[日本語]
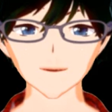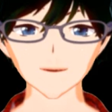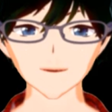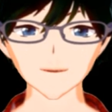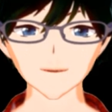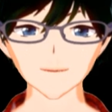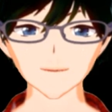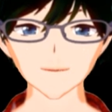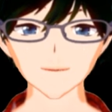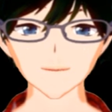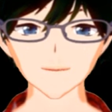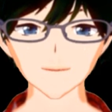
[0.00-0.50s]
と
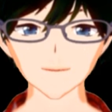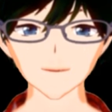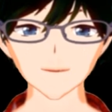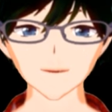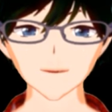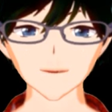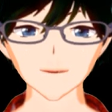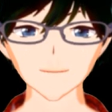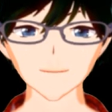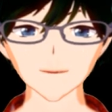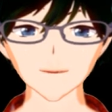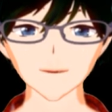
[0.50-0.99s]
思い
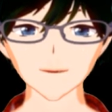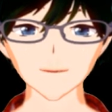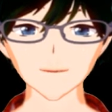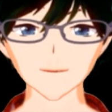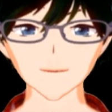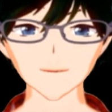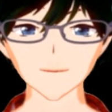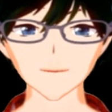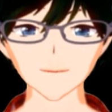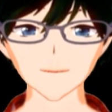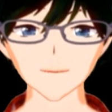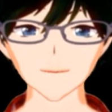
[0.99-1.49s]
ます。ちょ、
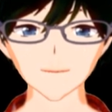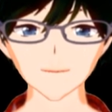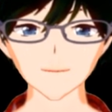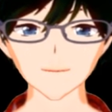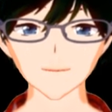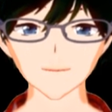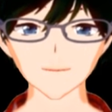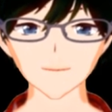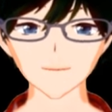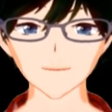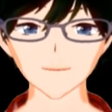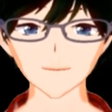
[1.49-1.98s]
ちょ、ちょ、
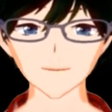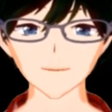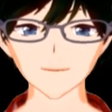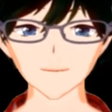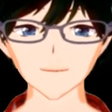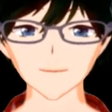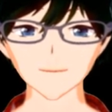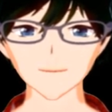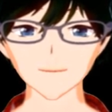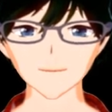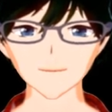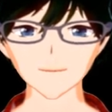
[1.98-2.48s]
ちょ、ちょ、ちょ。